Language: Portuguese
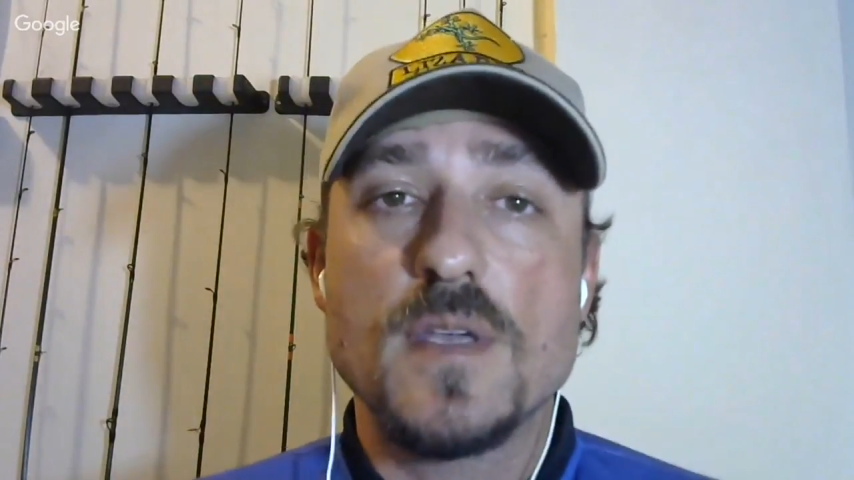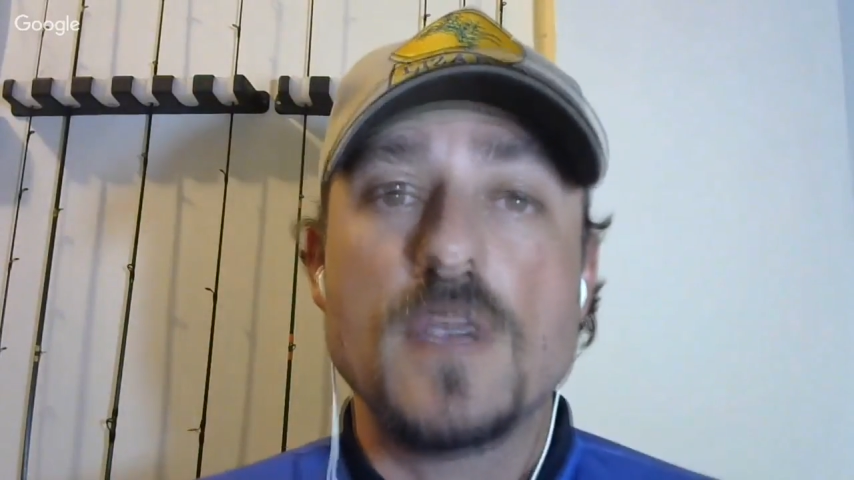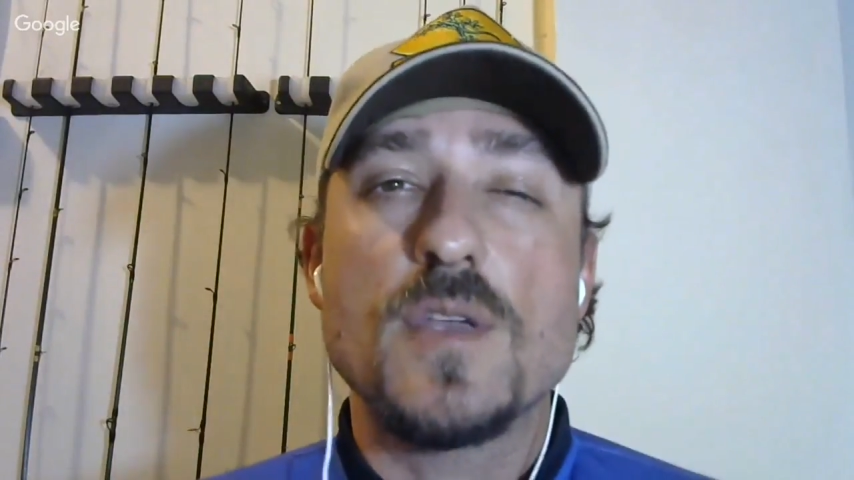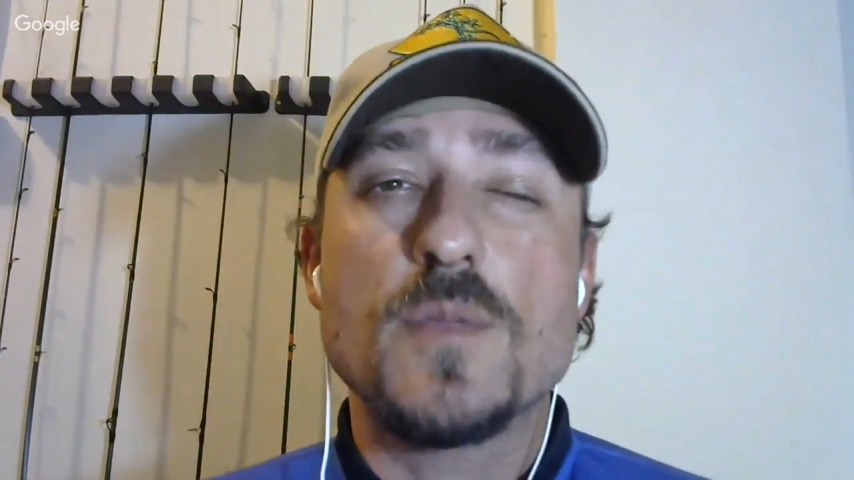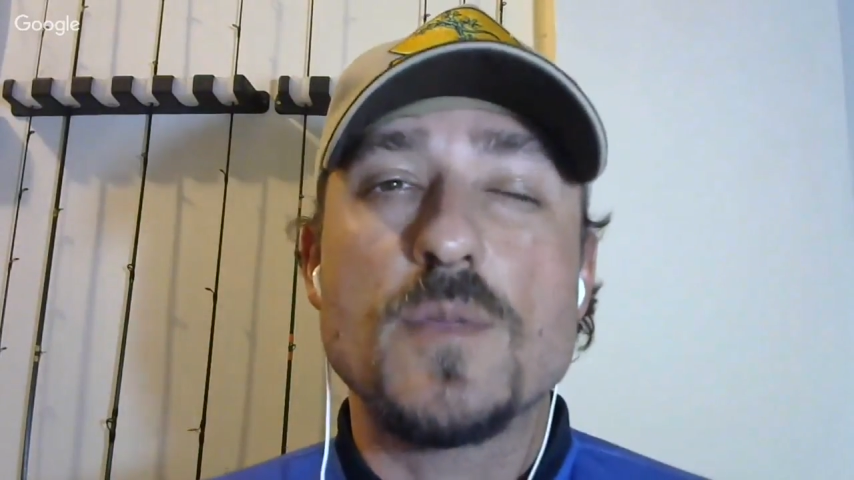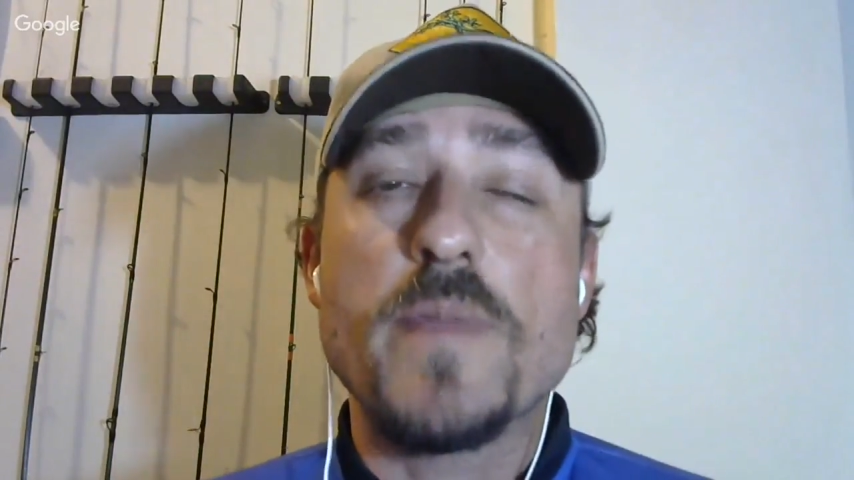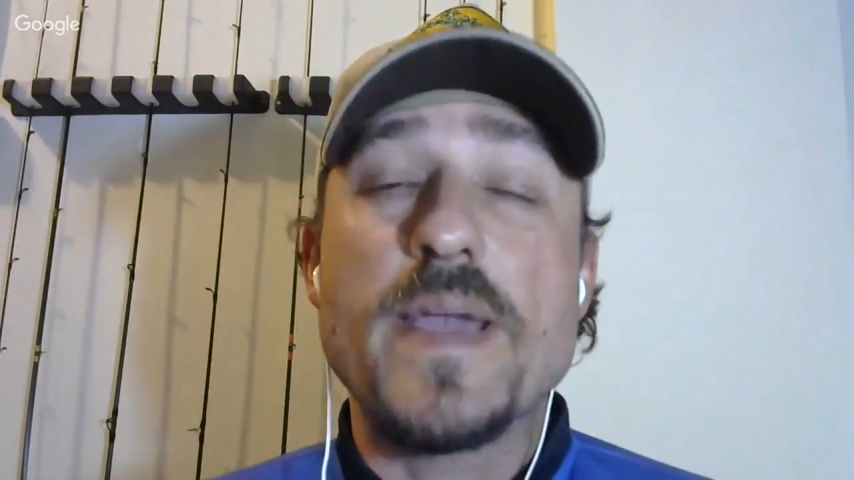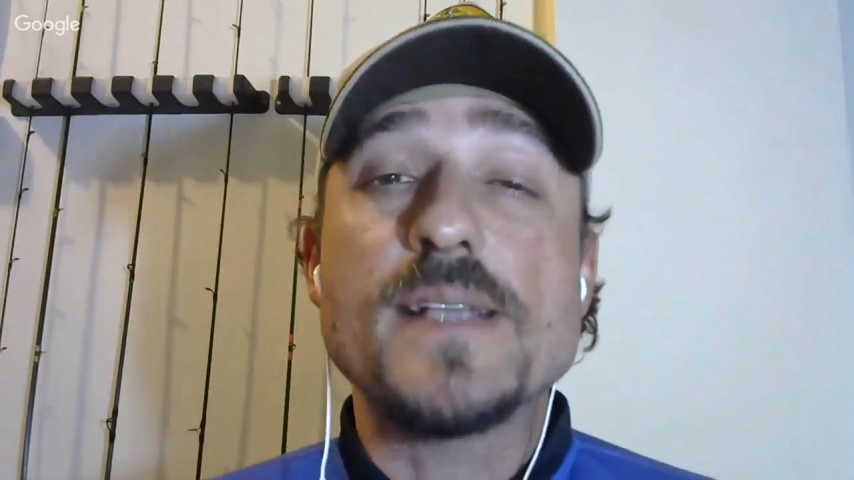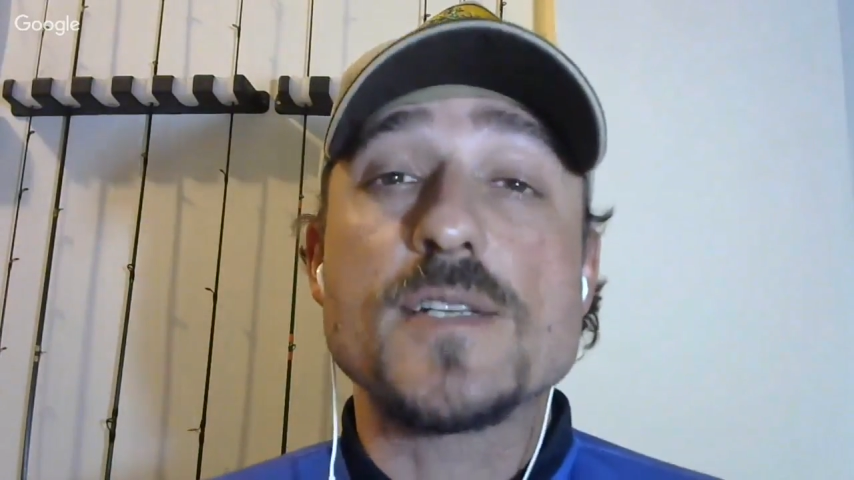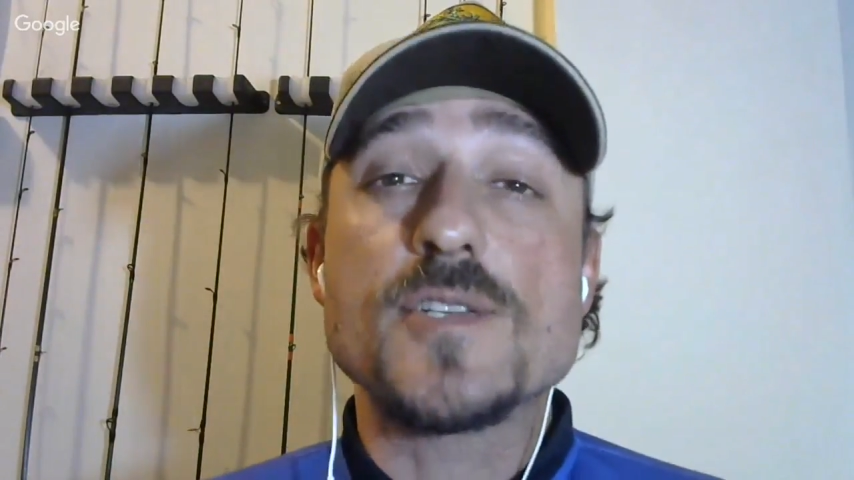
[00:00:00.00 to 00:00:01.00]
e
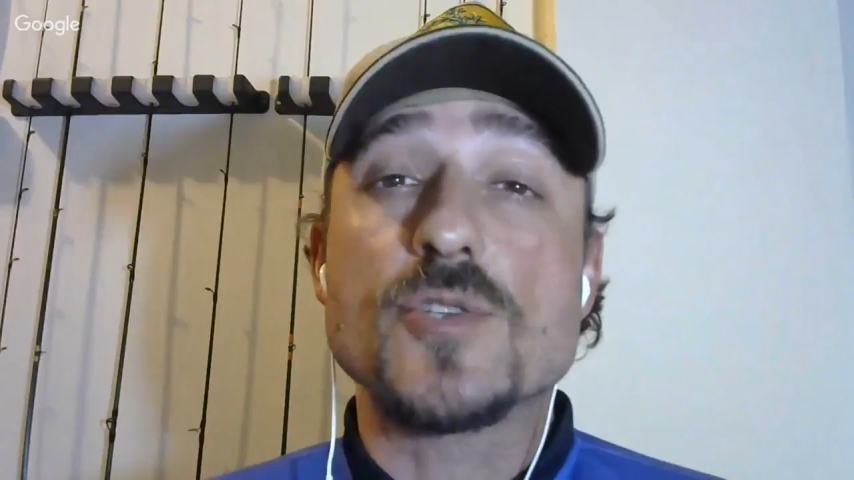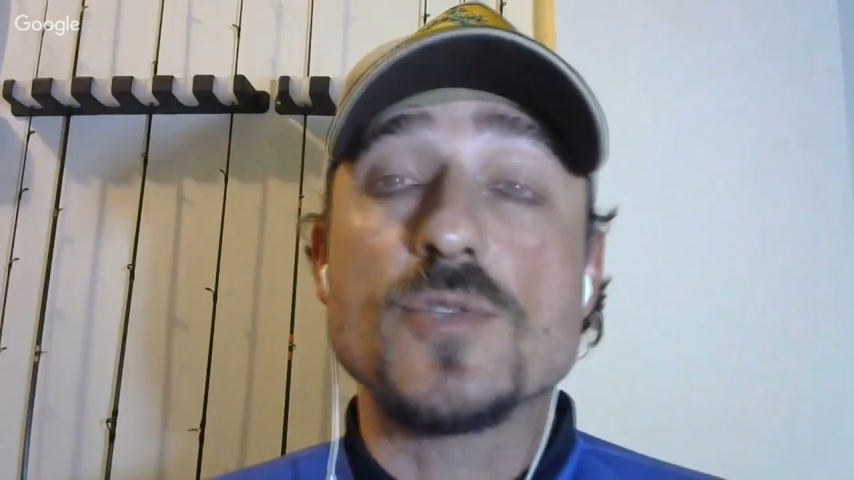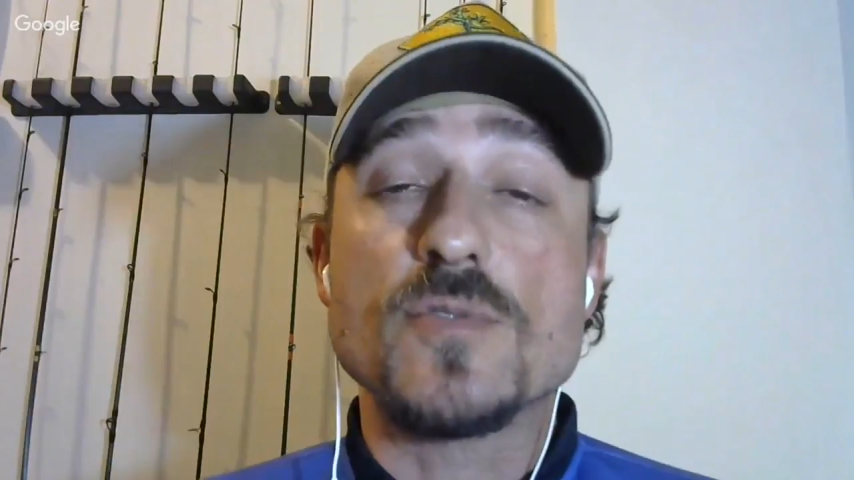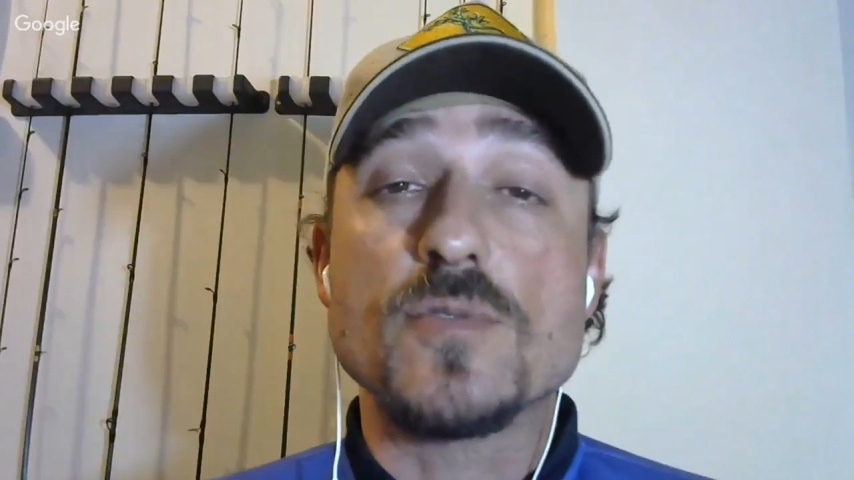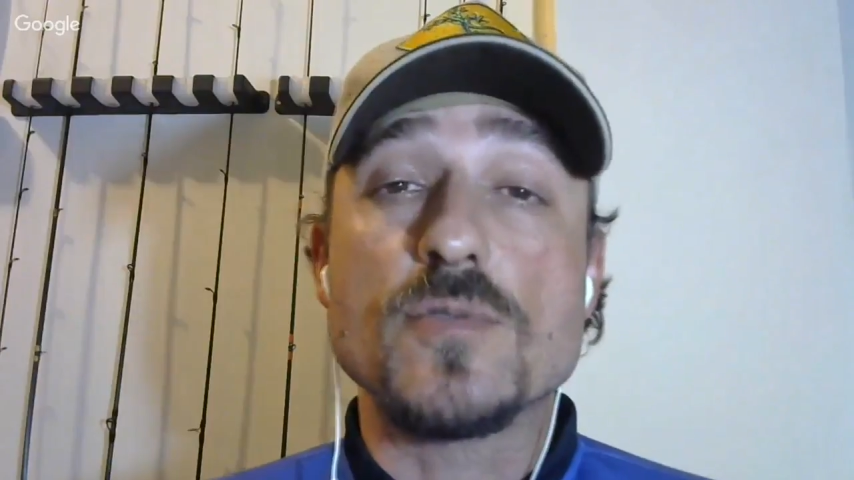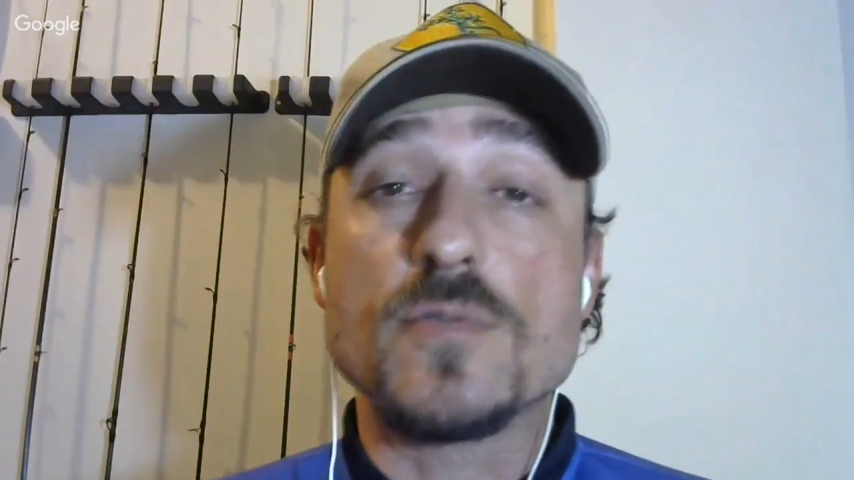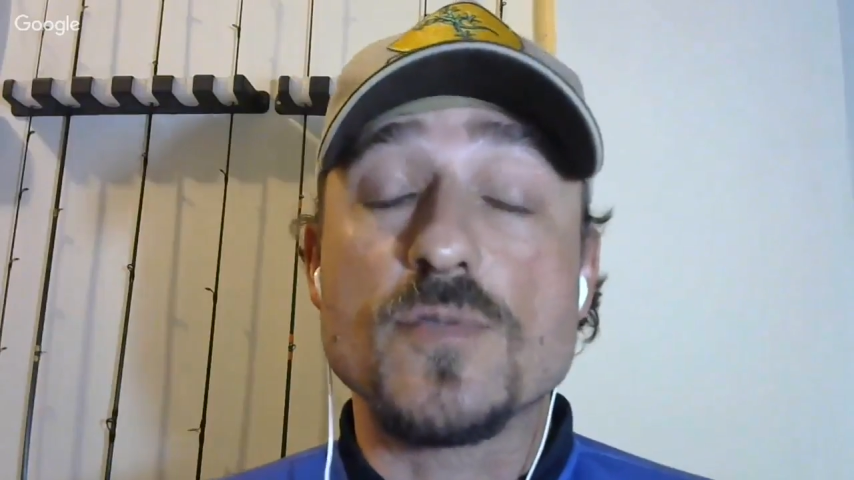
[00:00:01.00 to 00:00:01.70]
nem do, do,